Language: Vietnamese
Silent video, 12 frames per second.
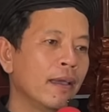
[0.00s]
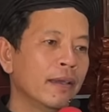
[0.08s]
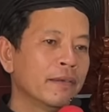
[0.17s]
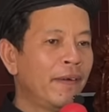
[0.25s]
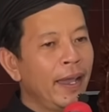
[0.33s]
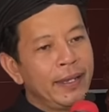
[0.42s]

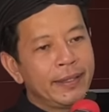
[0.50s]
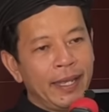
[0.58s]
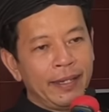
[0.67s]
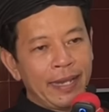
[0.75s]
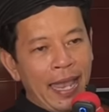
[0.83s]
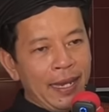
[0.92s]
vậy
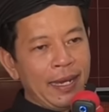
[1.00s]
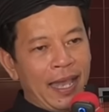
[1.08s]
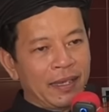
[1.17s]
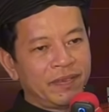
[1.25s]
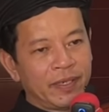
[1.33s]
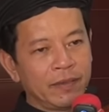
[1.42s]
thì đây
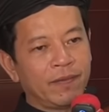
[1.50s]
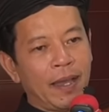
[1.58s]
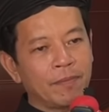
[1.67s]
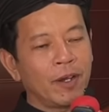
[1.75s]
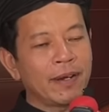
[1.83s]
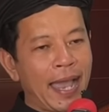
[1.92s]
là phương
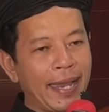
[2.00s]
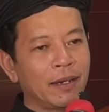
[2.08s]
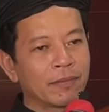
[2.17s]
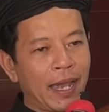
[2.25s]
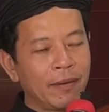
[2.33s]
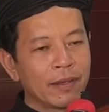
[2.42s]
pháp đối đãi
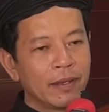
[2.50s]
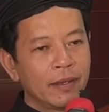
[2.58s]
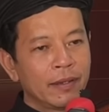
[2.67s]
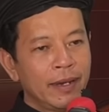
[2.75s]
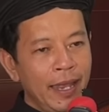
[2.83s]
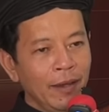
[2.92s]
đồng đạo
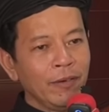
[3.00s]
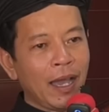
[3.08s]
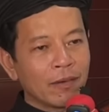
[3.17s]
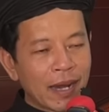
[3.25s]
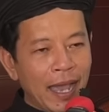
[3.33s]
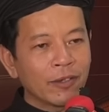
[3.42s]
nếu
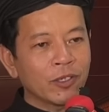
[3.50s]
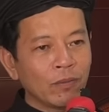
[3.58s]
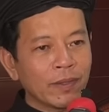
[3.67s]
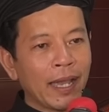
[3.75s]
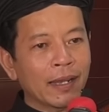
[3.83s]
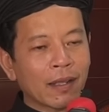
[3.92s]
đồng đạo
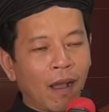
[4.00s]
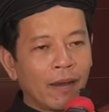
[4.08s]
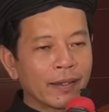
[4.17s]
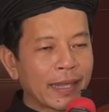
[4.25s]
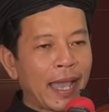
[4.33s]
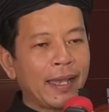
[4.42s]
chúng ta
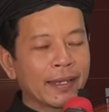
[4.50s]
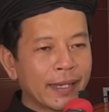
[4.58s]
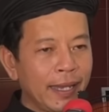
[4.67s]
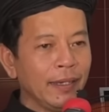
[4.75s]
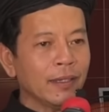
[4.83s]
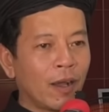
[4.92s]
còn tà
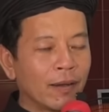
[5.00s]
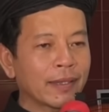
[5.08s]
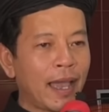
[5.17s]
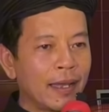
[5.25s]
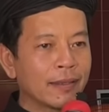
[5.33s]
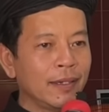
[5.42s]
kiến
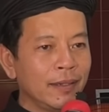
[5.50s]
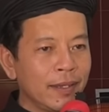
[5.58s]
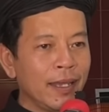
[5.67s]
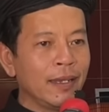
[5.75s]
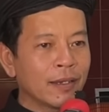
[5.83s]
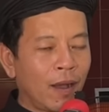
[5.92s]
còn tà tư
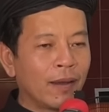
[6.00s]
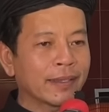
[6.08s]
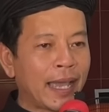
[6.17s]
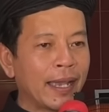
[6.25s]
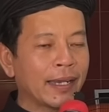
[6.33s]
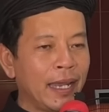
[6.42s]
duy
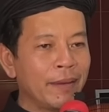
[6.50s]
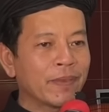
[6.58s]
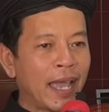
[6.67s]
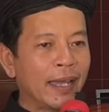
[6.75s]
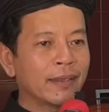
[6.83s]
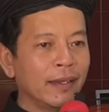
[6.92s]
còn tà nghiệp
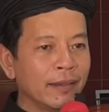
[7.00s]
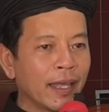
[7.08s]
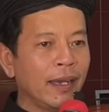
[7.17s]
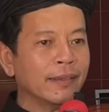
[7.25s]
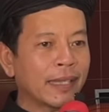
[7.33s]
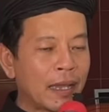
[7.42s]
tà tinh
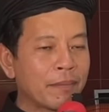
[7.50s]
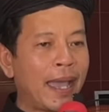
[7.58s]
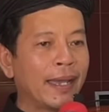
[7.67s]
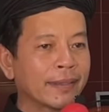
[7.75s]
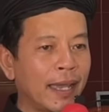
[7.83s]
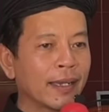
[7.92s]
tấn tà
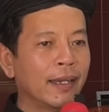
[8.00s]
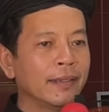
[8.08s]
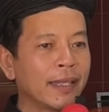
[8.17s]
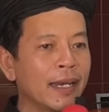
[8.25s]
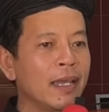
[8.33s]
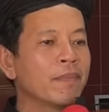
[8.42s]
mạng tà
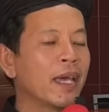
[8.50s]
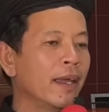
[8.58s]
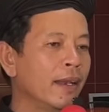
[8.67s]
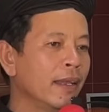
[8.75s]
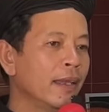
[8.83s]
ngữ tà niệm tà định